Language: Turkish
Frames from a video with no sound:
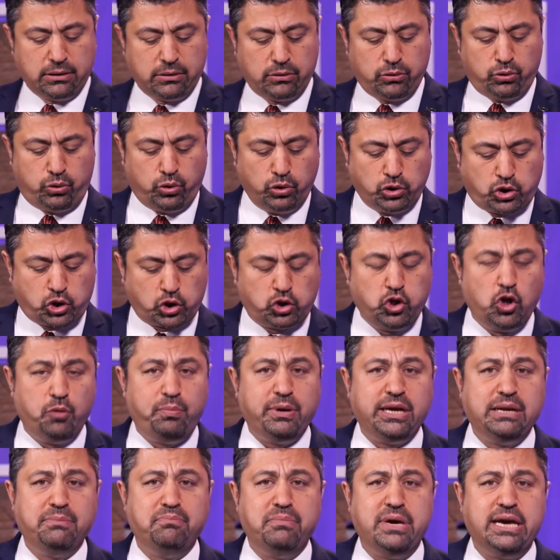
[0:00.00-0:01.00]
güçlü
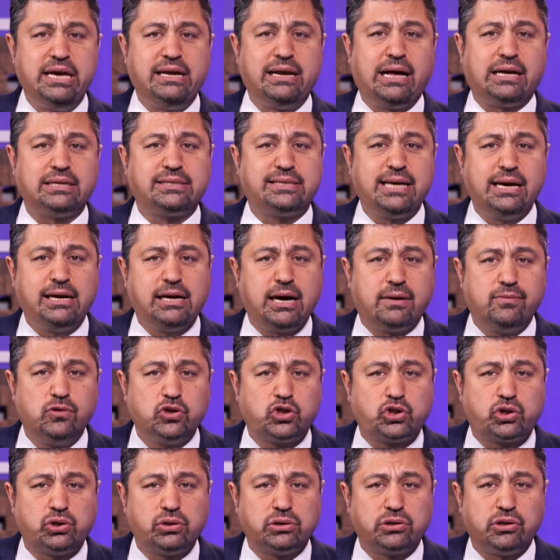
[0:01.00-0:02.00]
bir mirasa
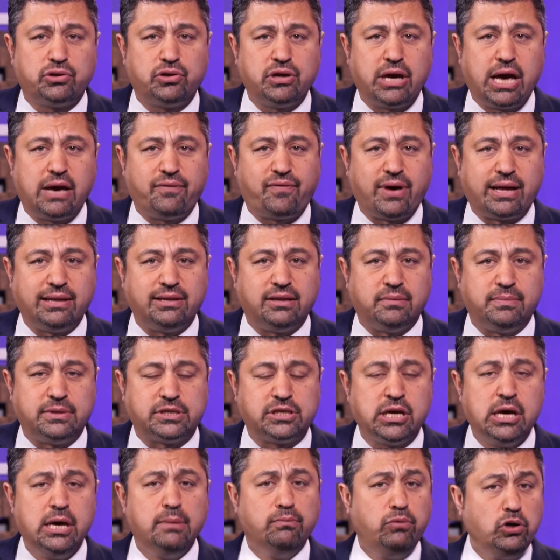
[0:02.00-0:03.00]
kavuşturdu diyor
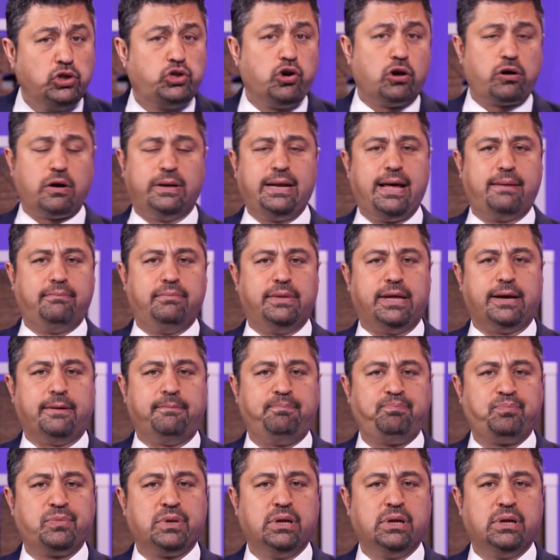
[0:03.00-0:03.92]
Efendimiz. Bu çok önemli.